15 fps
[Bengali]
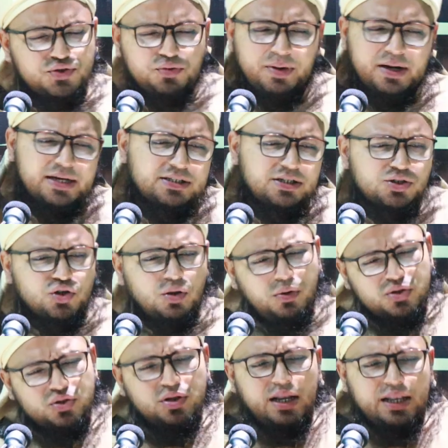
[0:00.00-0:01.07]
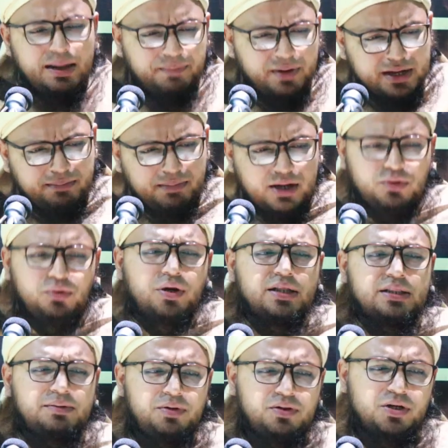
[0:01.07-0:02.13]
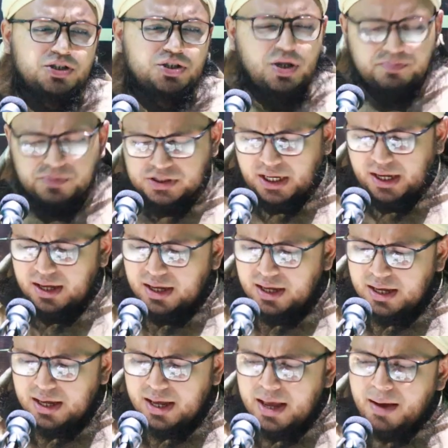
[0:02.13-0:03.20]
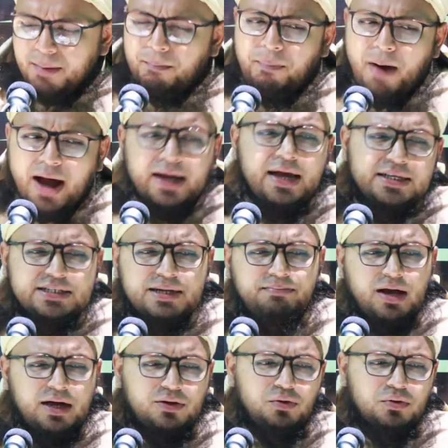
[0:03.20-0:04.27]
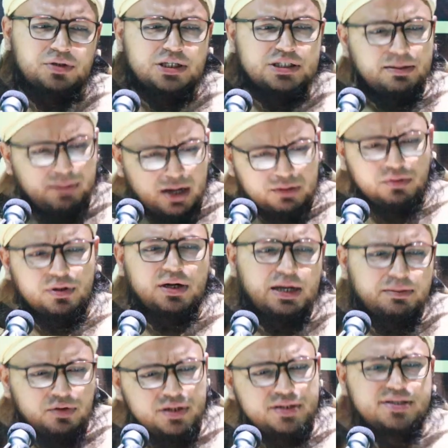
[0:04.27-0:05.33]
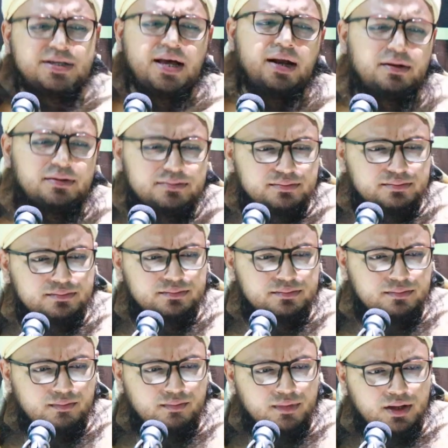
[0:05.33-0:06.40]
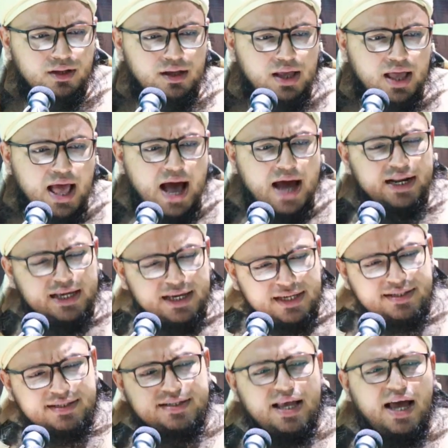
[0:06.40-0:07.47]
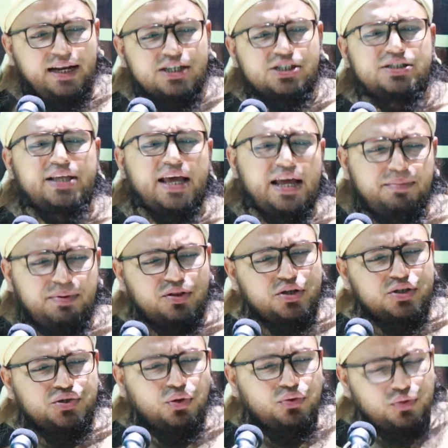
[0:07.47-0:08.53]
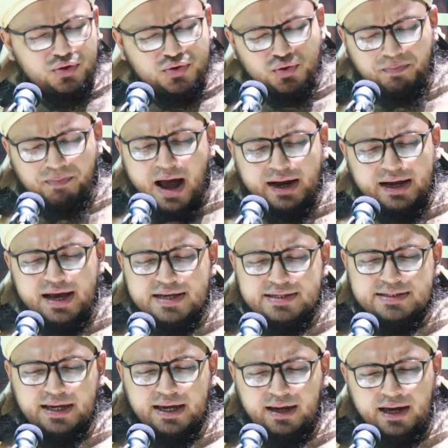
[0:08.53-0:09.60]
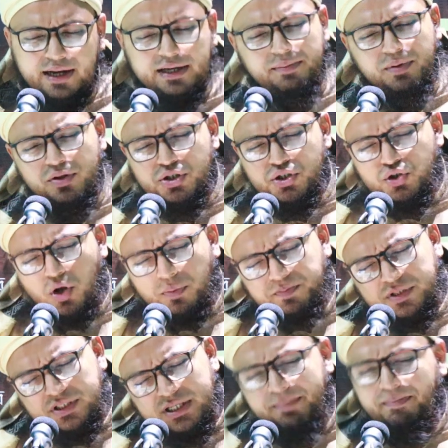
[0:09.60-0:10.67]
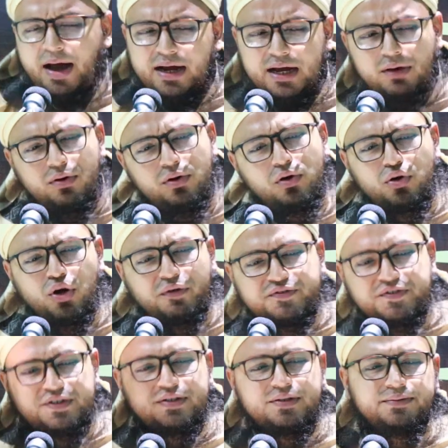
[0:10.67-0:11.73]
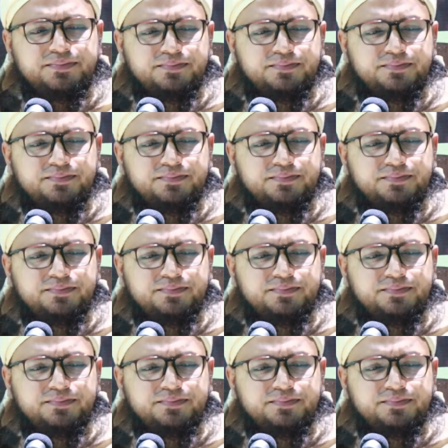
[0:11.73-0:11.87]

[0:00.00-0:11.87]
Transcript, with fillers: কিছু বানাইছেন সমস্ত আল্লাহ পাকের মাখলুকাতের ভিতরে সবচেয়ে বাঁকা যে মাখলুকটা সে মাখলুকের নাম হলো ইনসান আর ইনসানের দেহের ভিতরে যত কিছু বাঁকা আছে এটার ভিতরে সবচেয়ে বাঁকা হলো নফস